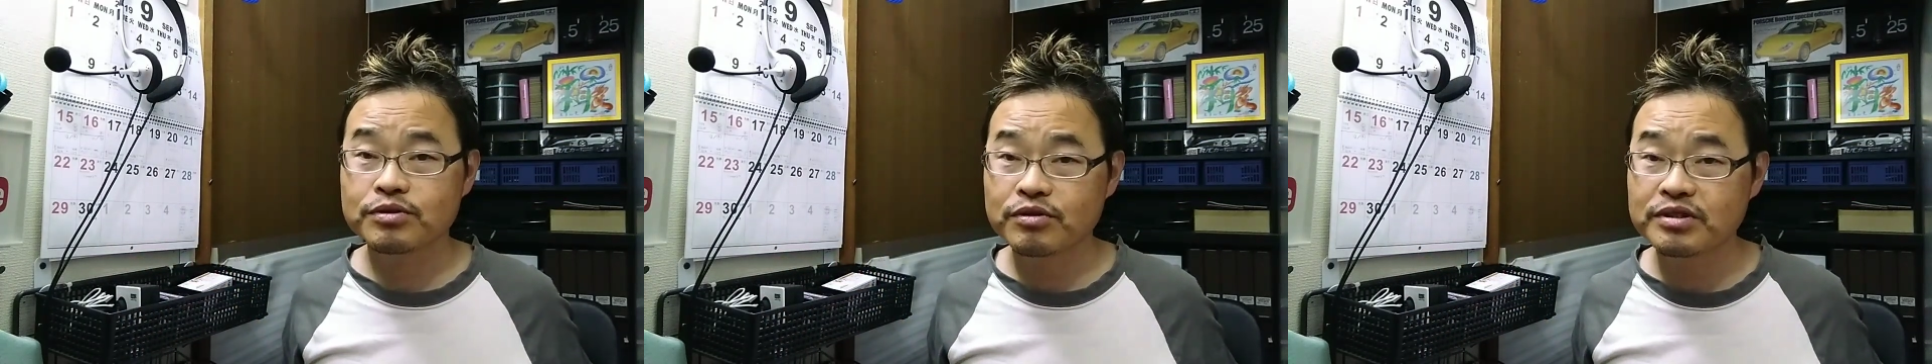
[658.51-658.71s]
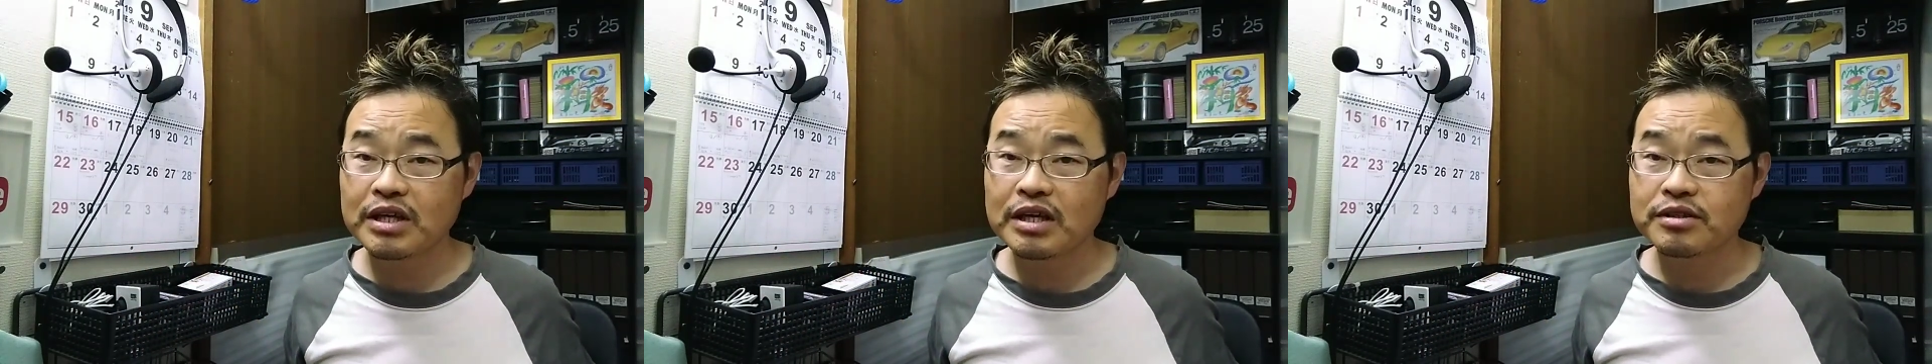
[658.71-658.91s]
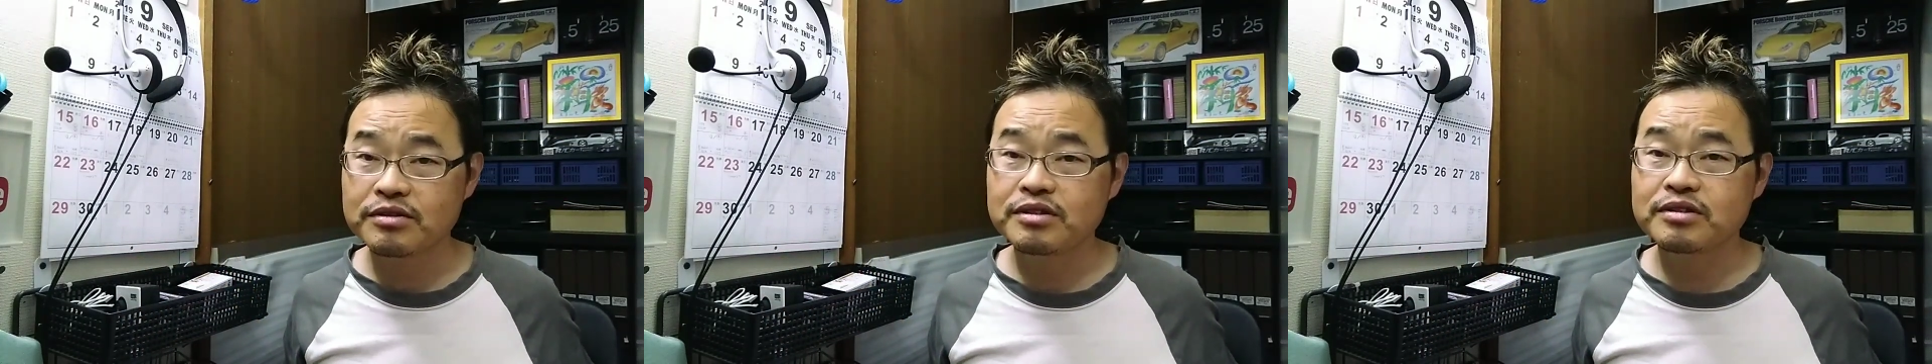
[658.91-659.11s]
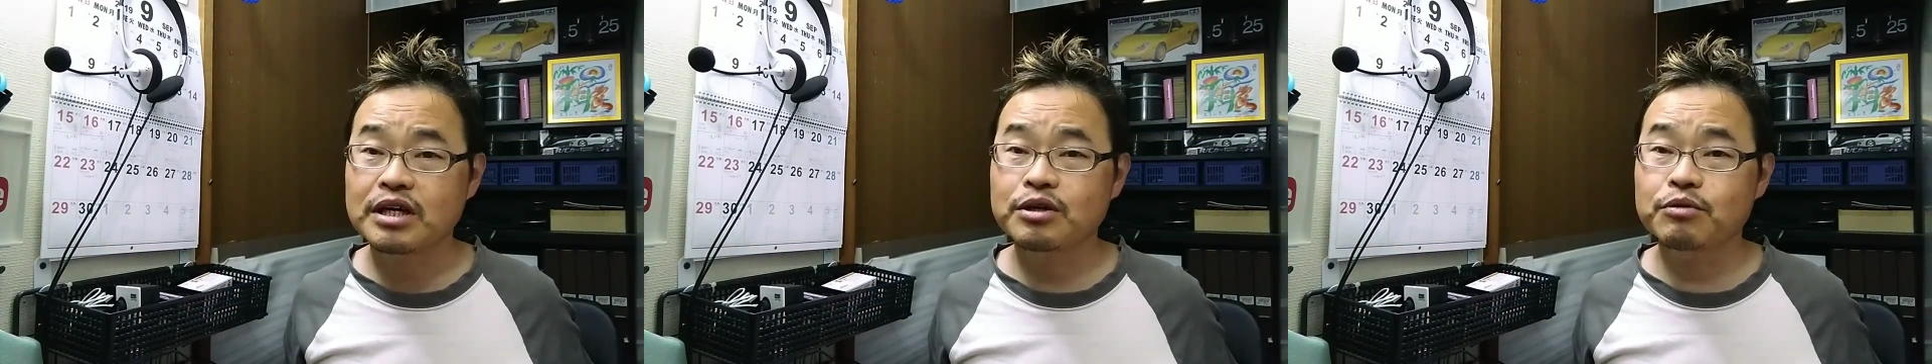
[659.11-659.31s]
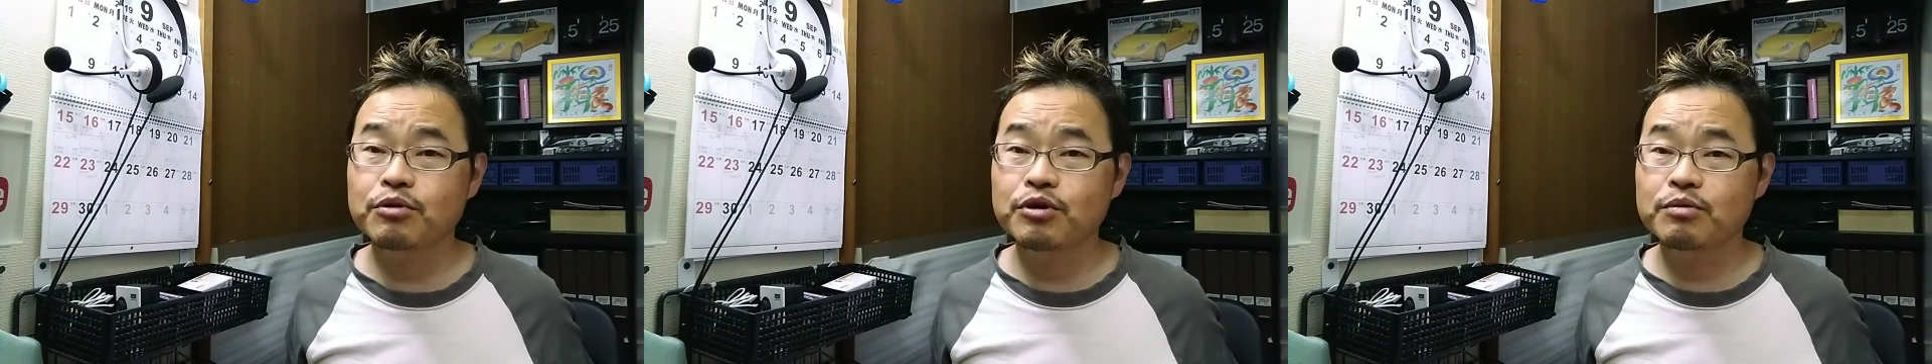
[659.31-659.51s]
そして
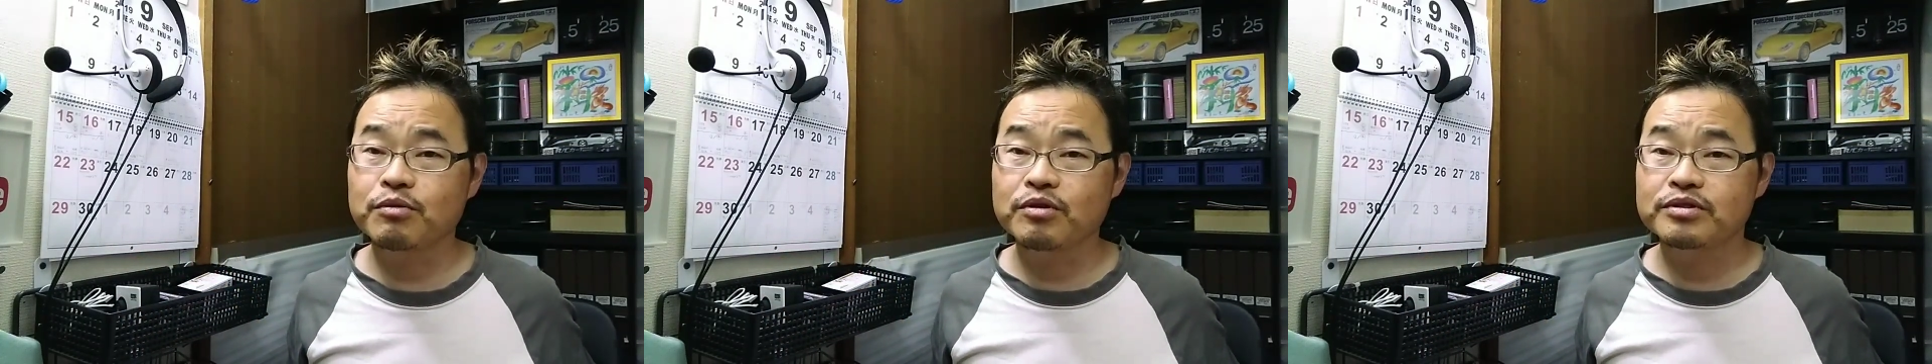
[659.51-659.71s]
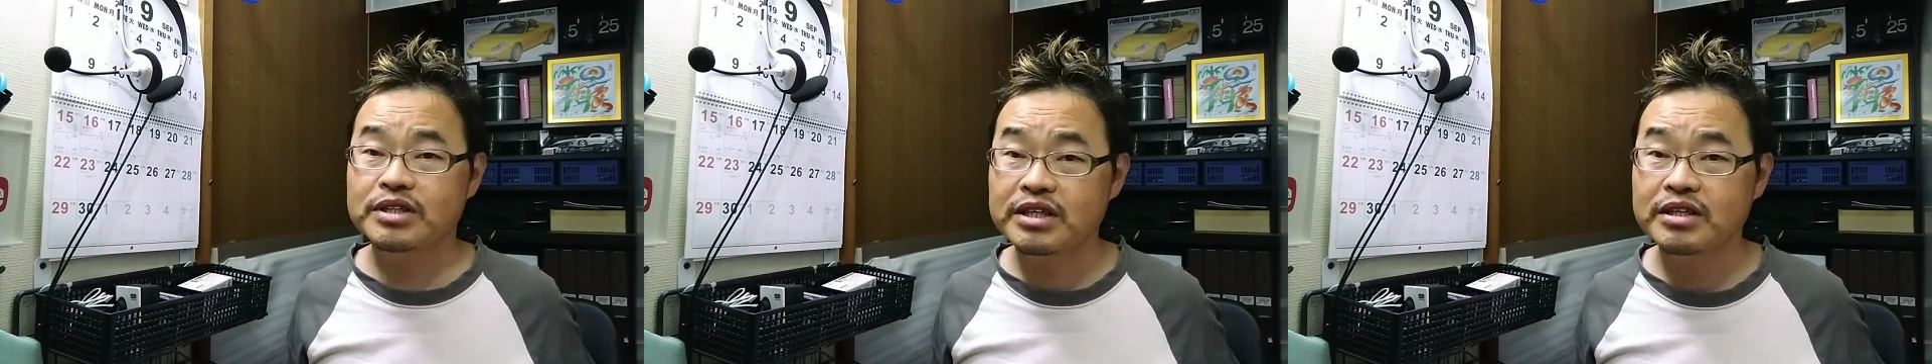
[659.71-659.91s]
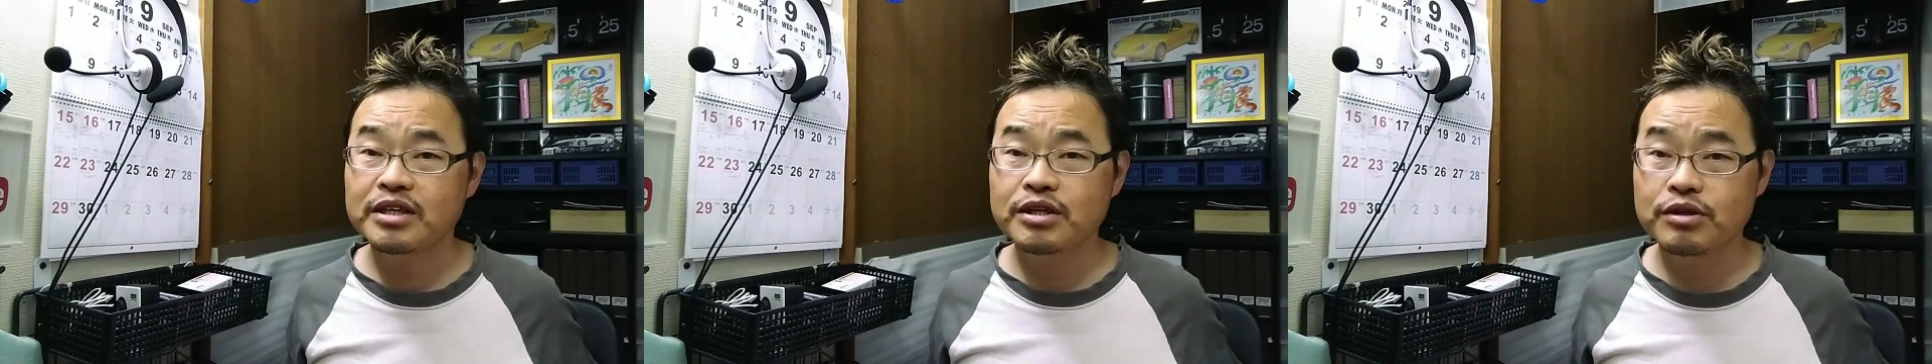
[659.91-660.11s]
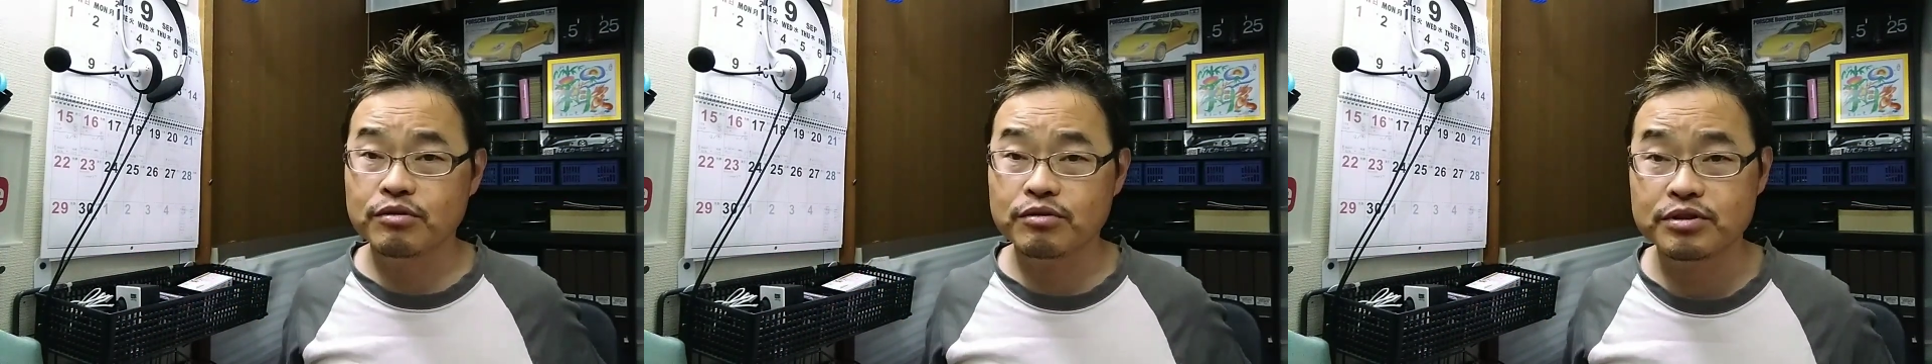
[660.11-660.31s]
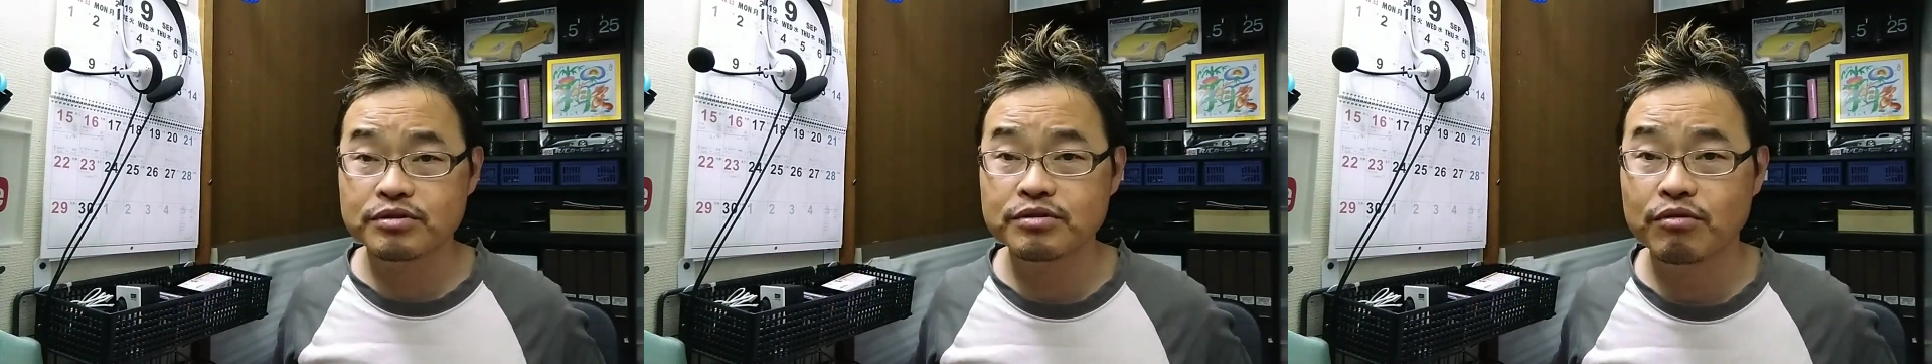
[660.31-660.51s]
Twitter のフォローもぜひ
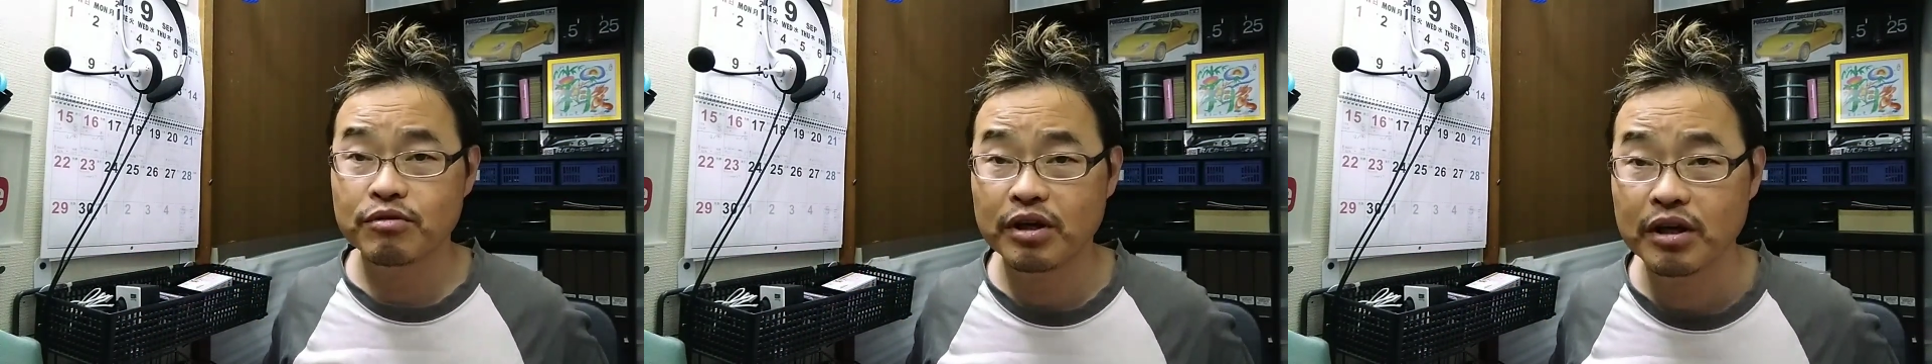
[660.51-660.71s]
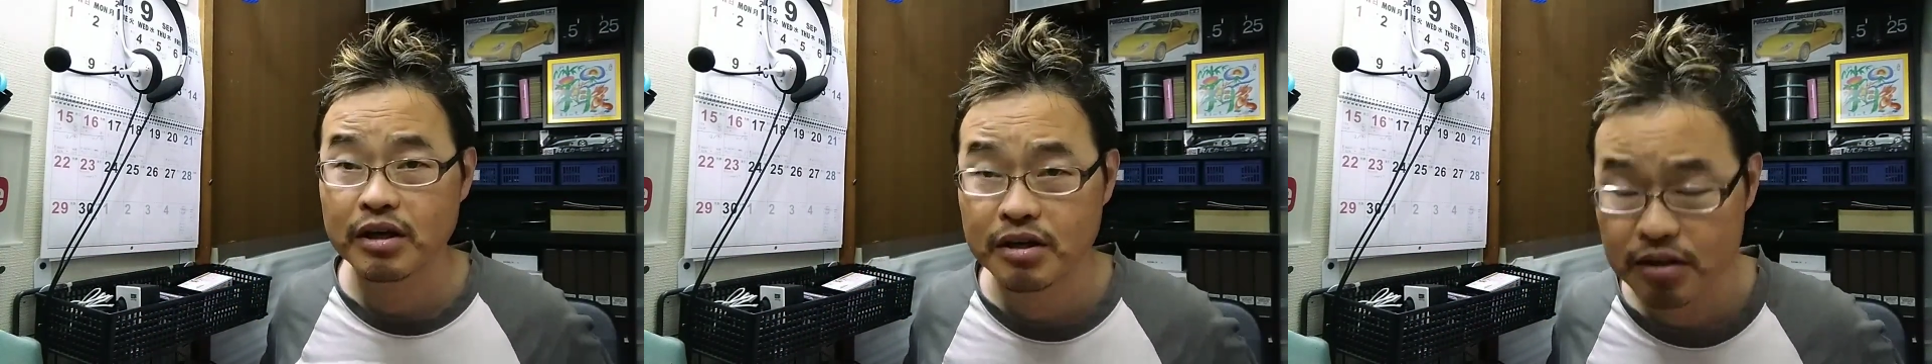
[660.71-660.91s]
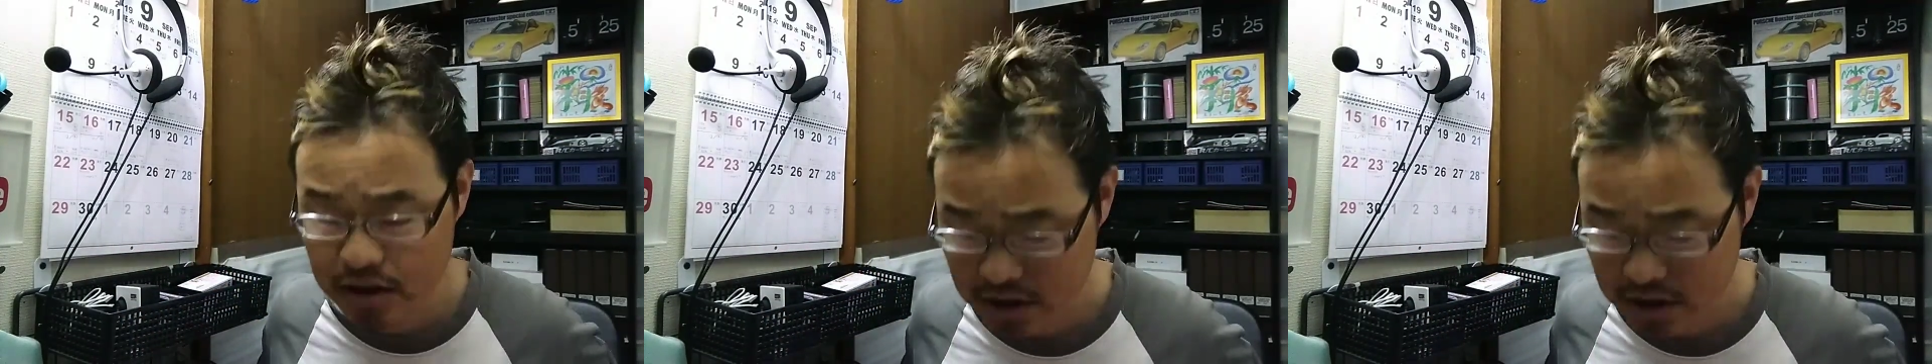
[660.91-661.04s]
よろしくお願いい